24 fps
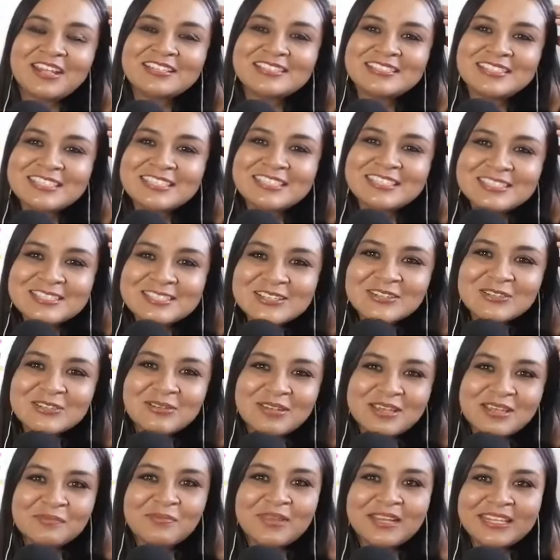
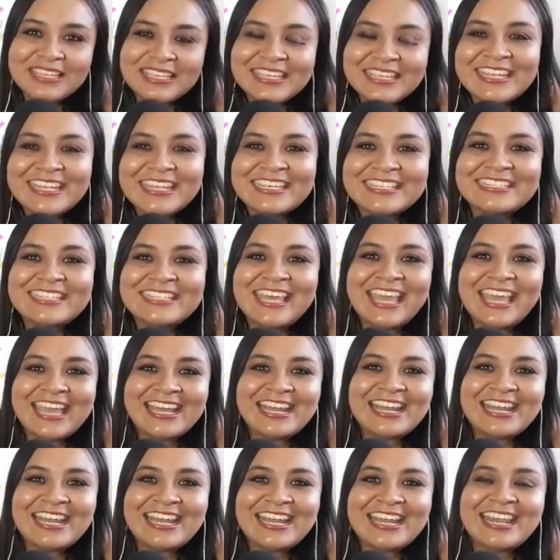Francisco Droyet Martínez.
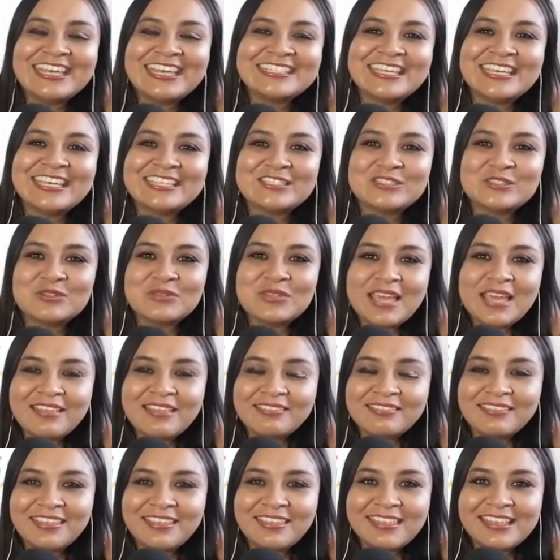Él es
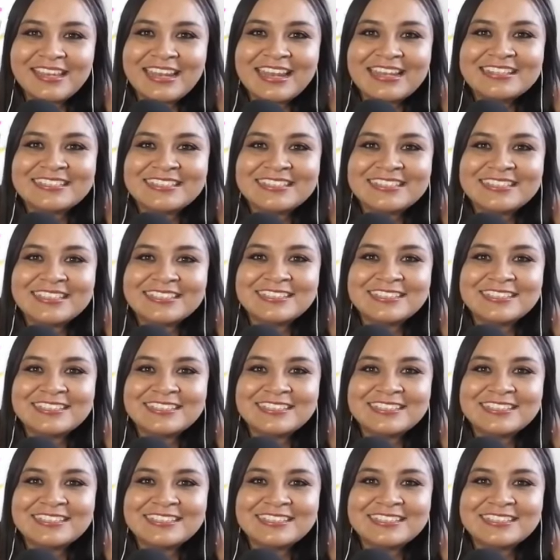estudiante de la